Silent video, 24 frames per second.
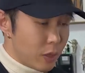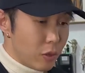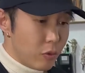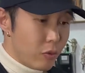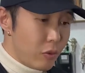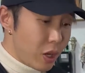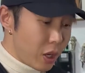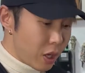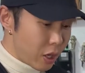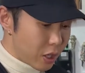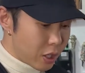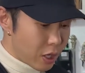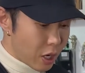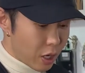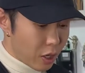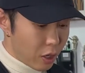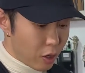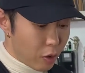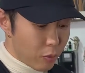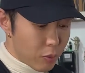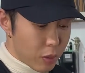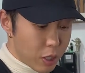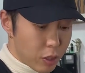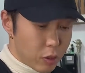为了让
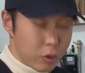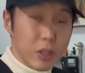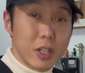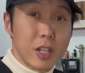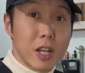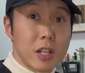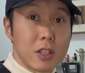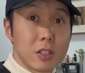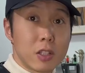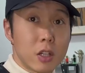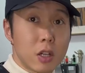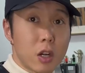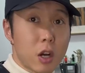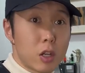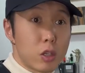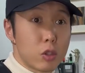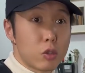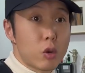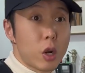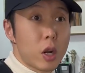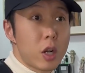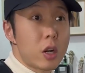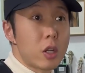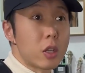后面有一点增高，你
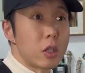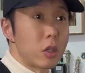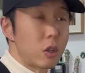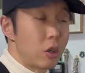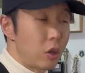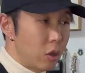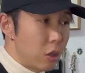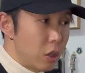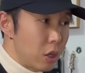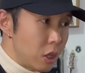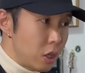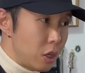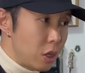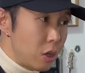穿上以后。